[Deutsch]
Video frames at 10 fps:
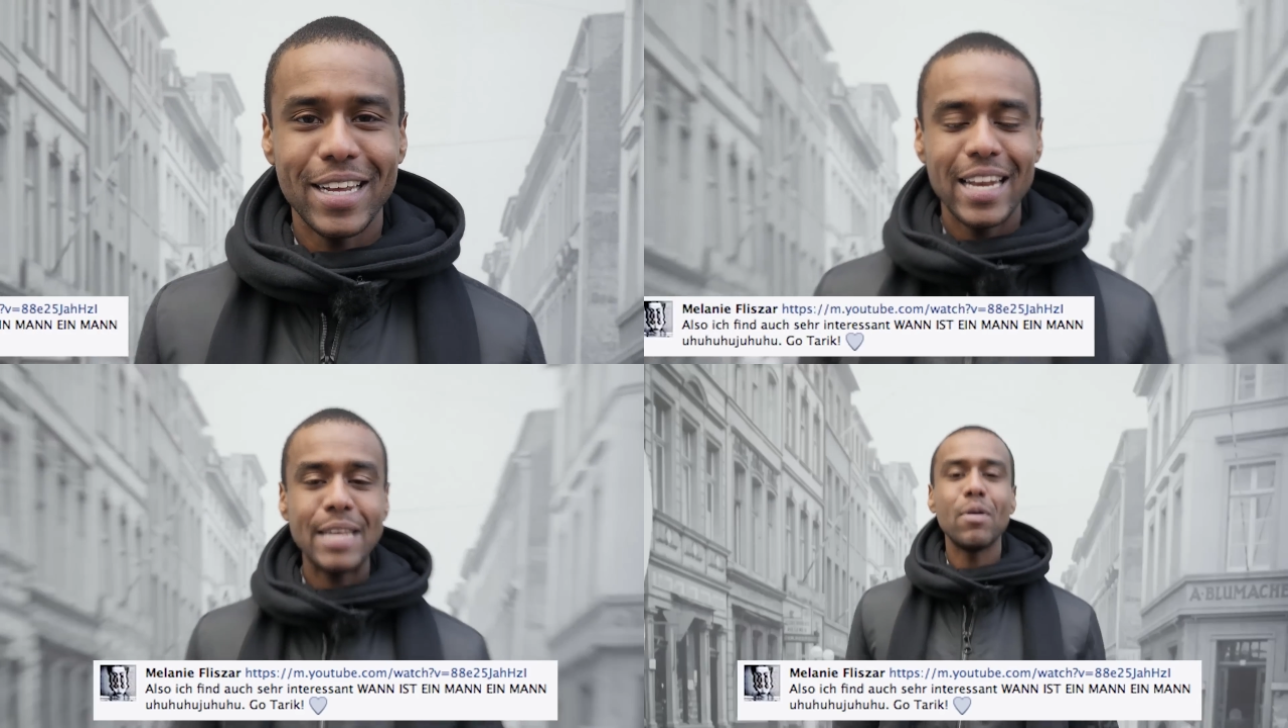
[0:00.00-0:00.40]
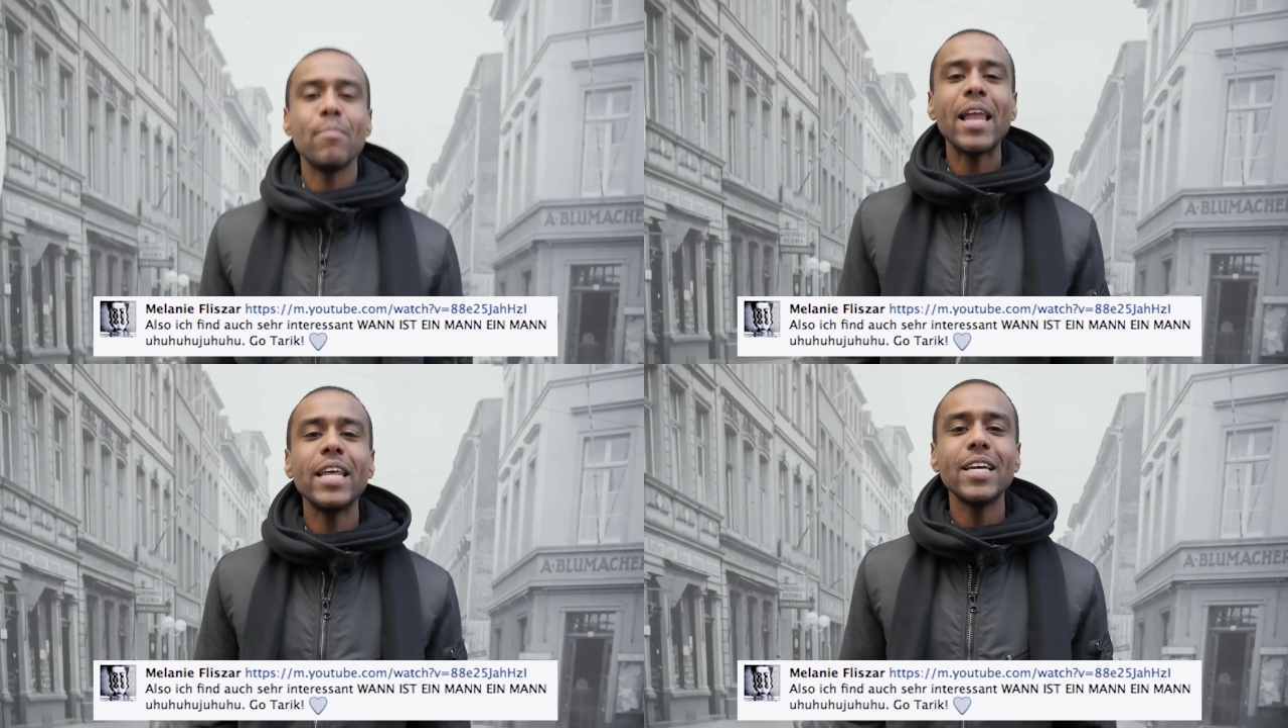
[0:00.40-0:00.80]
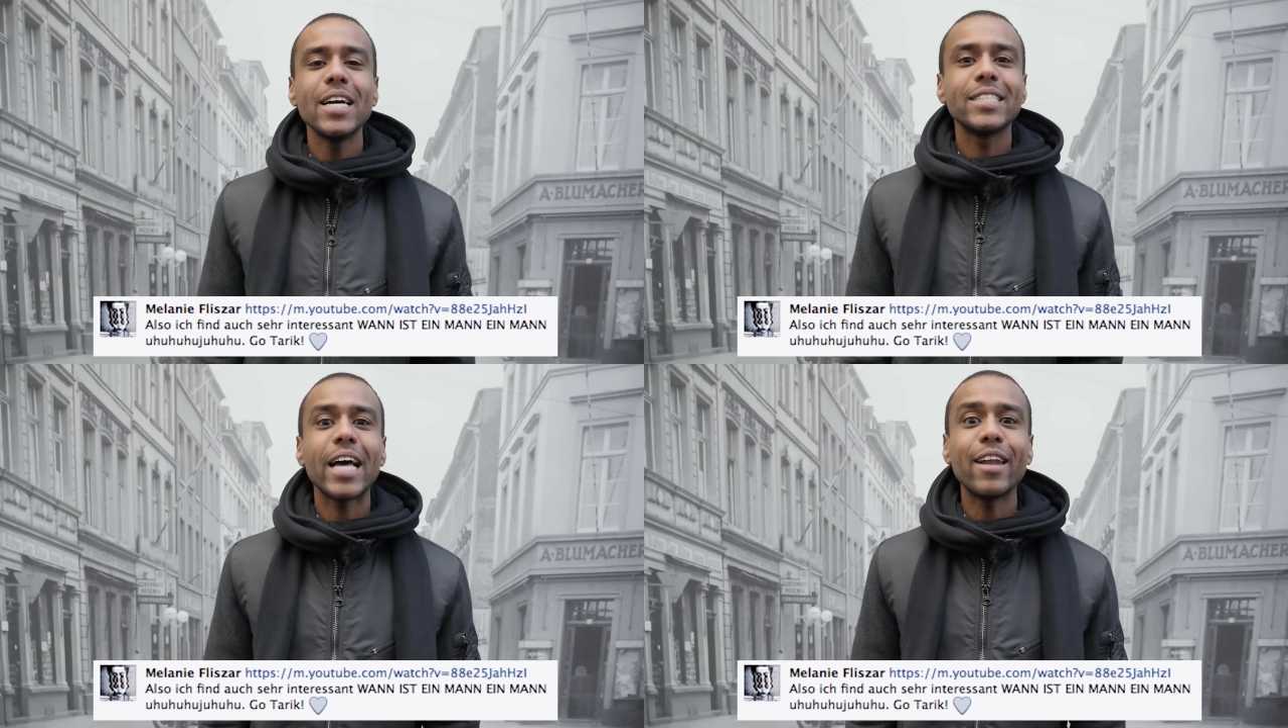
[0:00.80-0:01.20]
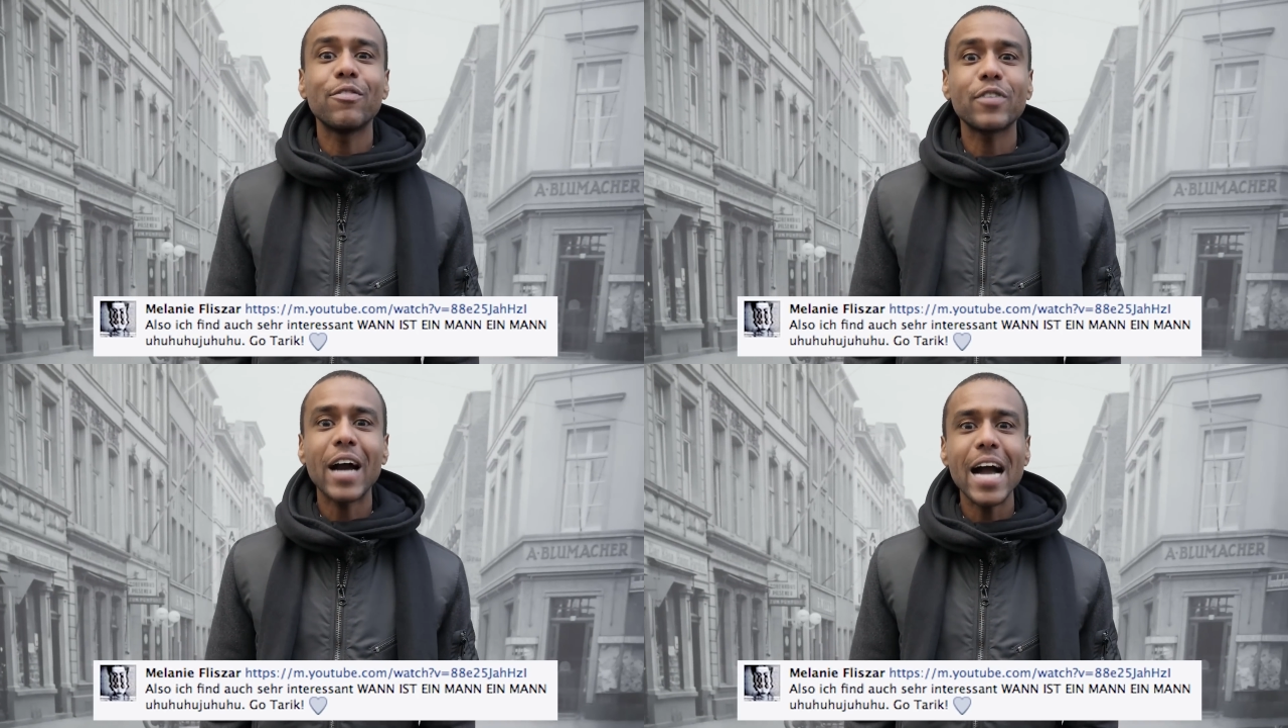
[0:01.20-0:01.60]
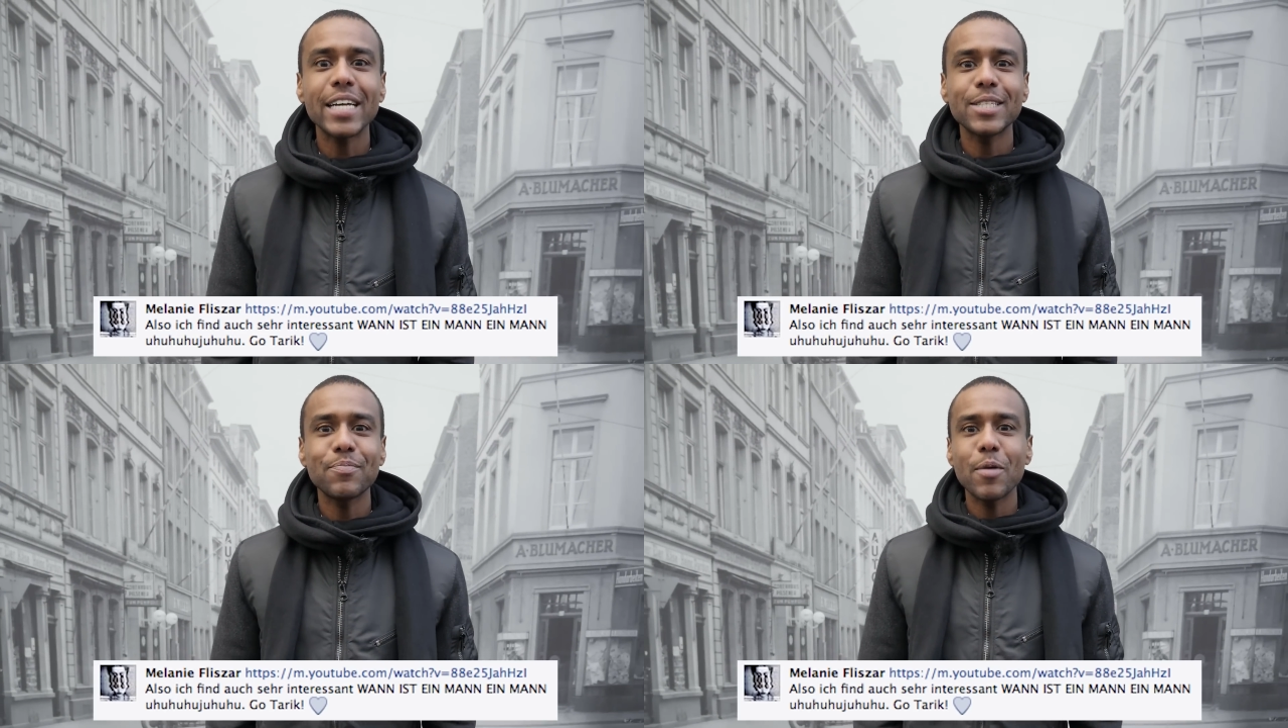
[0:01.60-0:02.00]
Liebe Melli, deine Frage
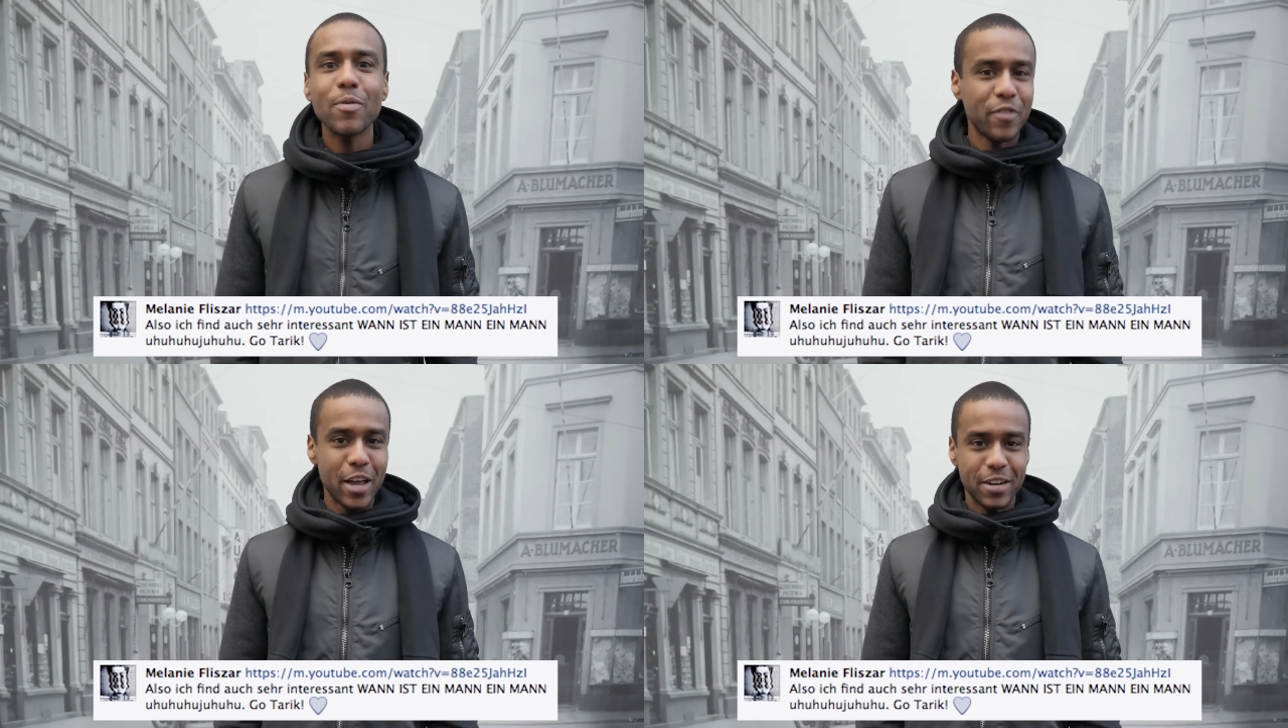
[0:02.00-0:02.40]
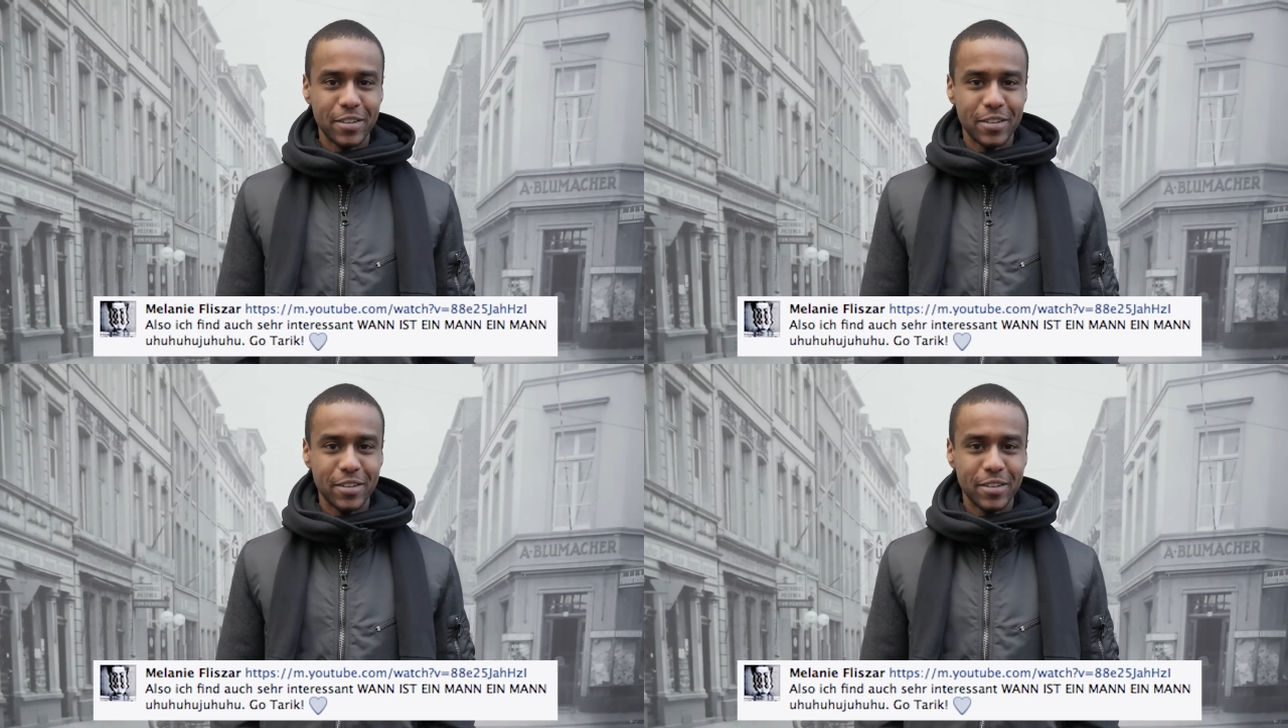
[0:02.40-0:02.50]
ist mir Befehl.